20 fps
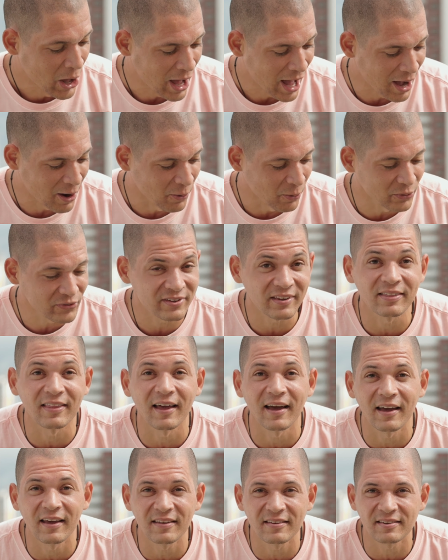A
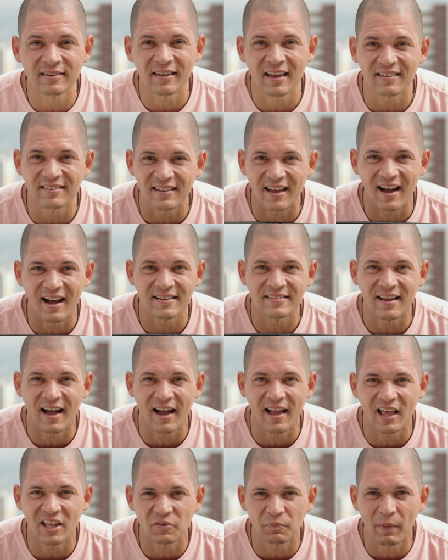1110, essa asa
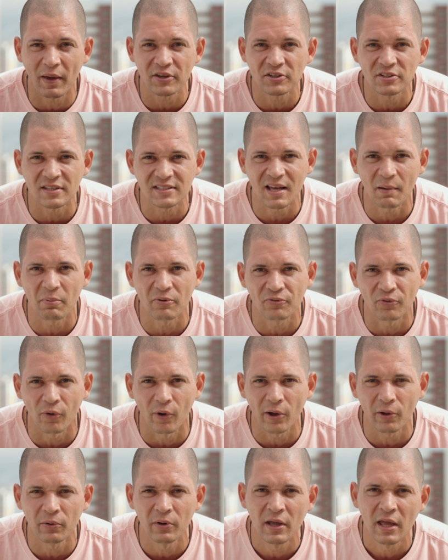High Aspect da
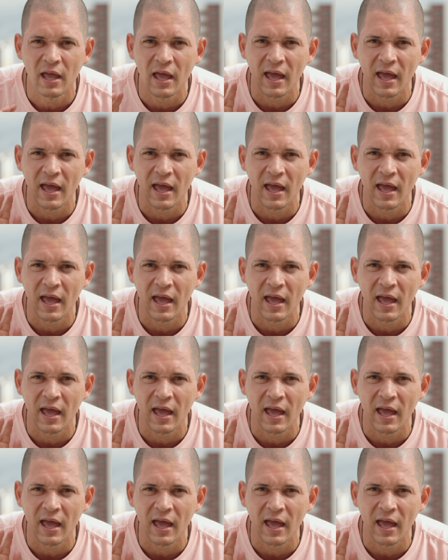Sabfoil.